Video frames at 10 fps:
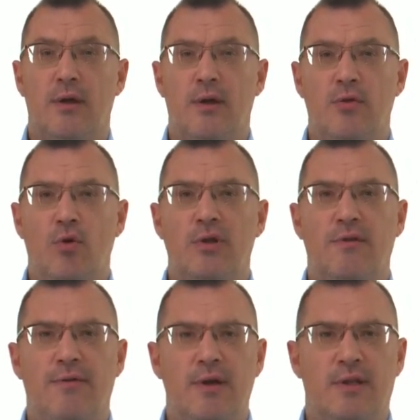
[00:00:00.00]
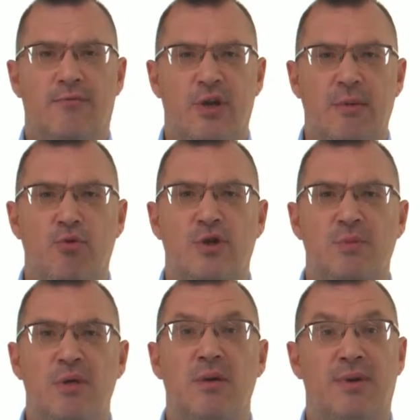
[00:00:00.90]
Ноль дефектов требует
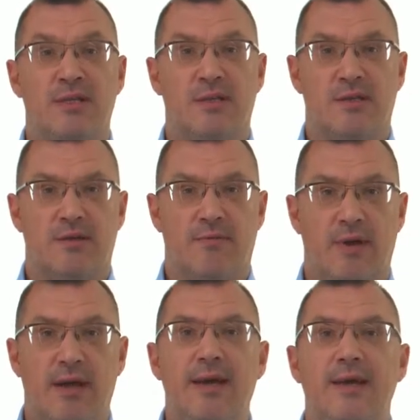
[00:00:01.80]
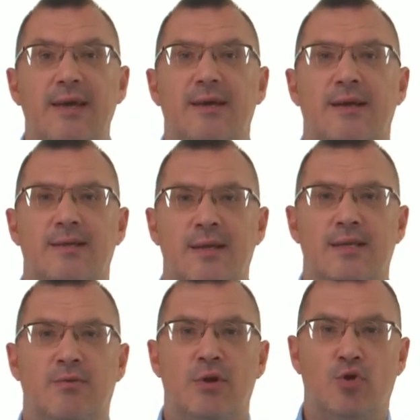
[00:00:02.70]
изменения процессов и, как
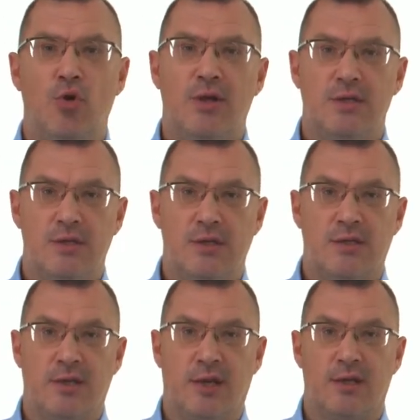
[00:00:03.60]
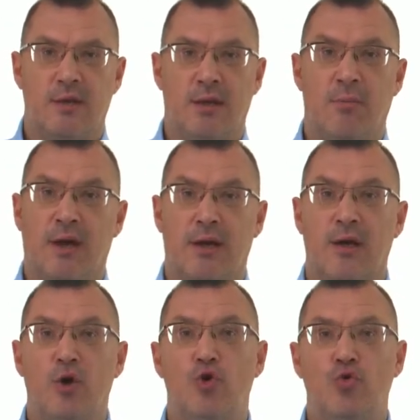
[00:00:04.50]
следствие, не только снизит затраты на брак,
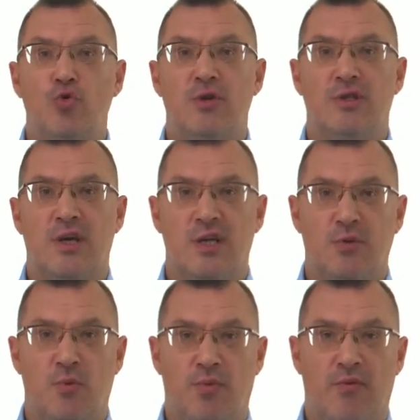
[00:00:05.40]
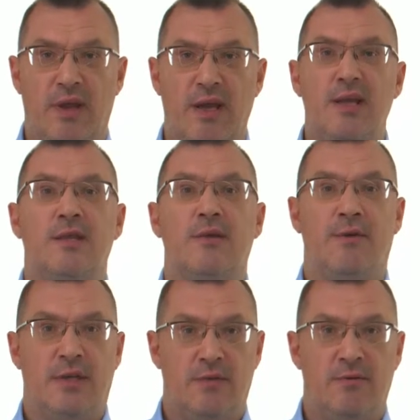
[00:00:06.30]
но и значимо повлияет на
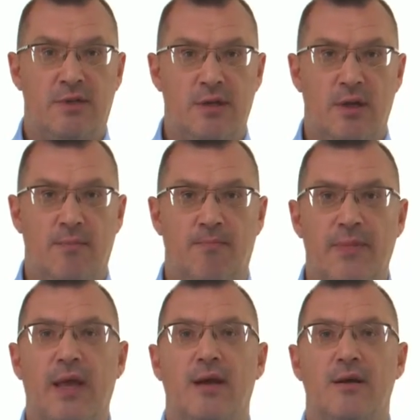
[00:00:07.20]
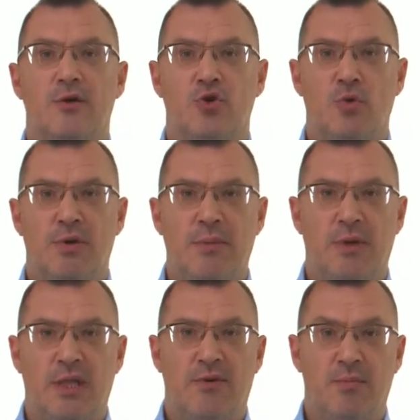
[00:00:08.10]
эффективность в целом. Чтобы не
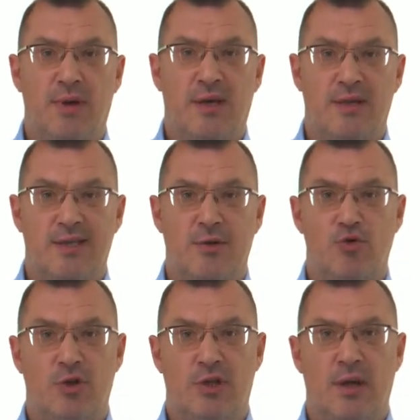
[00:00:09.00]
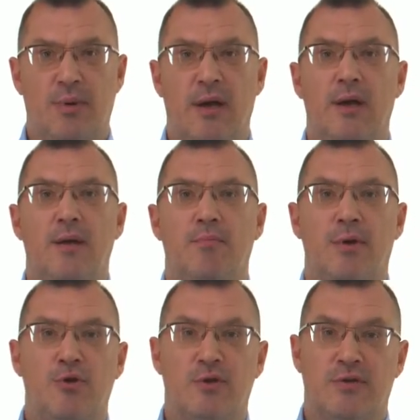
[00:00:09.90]
передавать брак на следующий этап,
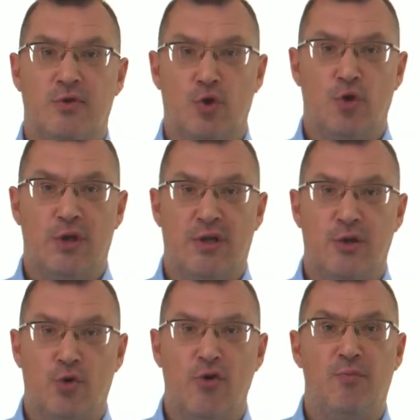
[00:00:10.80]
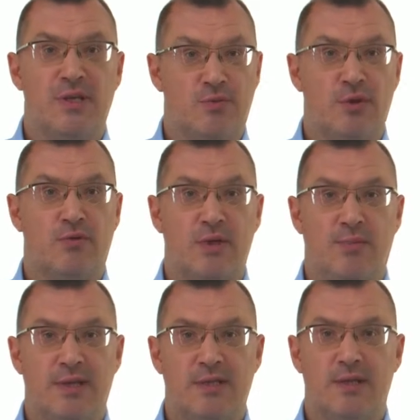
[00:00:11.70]
придется встроить контроль в производственные
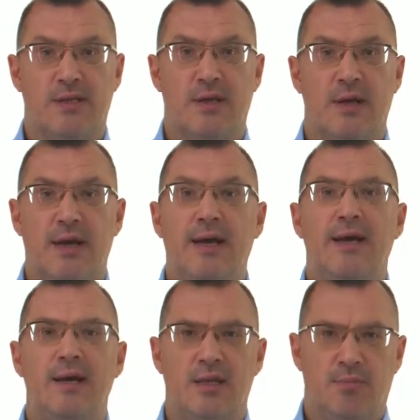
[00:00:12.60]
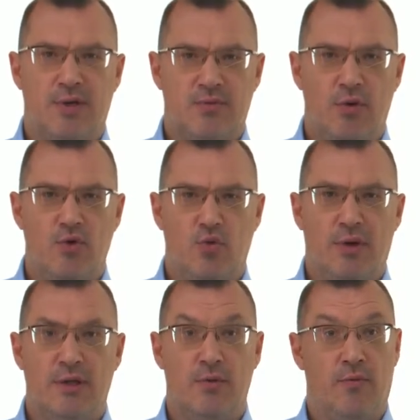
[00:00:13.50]
процессы. Это позволит
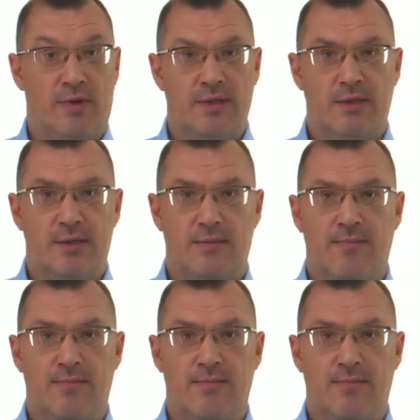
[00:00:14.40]
убрать его в конце.